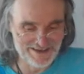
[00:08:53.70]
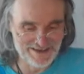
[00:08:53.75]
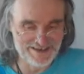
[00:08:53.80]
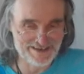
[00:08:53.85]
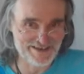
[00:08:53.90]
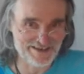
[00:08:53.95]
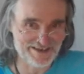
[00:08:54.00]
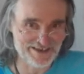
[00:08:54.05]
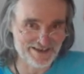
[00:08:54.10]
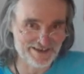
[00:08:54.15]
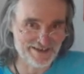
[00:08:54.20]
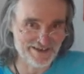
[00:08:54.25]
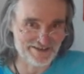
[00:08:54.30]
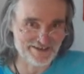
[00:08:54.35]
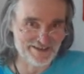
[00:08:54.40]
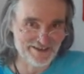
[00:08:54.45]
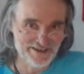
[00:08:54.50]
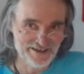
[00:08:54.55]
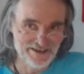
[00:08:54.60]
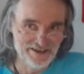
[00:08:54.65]
C'est-à-dire, euh,
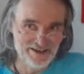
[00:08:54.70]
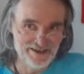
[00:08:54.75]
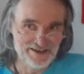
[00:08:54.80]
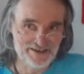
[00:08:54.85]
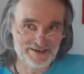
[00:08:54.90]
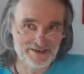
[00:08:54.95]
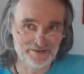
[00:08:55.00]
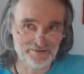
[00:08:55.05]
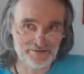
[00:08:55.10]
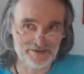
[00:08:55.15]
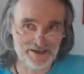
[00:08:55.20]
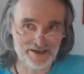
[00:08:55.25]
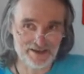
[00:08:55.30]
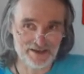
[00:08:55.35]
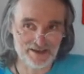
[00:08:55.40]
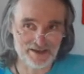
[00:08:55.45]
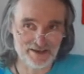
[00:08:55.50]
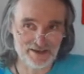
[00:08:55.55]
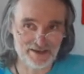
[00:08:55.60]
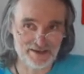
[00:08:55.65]
si vous,
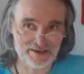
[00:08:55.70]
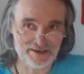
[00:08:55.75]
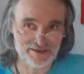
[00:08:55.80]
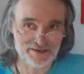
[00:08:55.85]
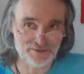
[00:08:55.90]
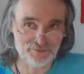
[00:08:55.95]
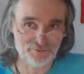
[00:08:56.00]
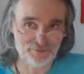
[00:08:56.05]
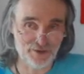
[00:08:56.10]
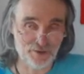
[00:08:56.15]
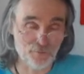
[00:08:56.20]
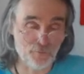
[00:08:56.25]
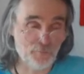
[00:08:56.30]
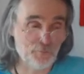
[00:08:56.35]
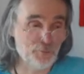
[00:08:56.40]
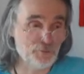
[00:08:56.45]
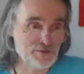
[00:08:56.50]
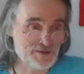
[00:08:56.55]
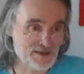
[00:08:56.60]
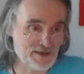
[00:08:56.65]
faites
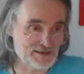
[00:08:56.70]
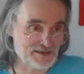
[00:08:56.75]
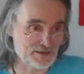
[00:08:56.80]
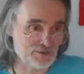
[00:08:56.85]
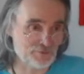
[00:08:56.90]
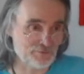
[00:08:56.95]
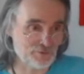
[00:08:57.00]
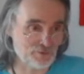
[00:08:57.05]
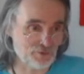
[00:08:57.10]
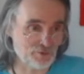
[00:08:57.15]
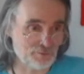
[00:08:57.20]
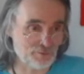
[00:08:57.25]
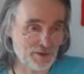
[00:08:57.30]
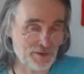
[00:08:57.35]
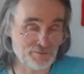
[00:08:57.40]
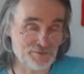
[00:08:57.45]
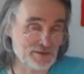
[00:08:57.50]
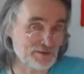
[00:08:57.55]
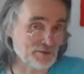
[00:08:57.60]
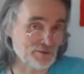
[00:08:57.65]
l'opposé exact de votre père,
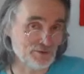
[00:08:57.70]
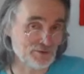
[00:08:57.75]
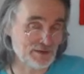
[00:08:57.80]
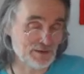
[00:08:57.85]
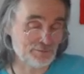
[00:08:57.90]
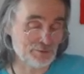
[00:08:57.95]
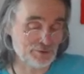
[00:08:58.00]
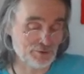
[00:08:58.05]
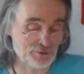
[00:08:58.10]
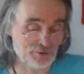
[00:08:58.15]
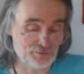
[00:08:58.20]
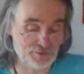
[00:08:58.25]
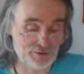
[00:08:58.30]
vous êtes encore dépendant de lui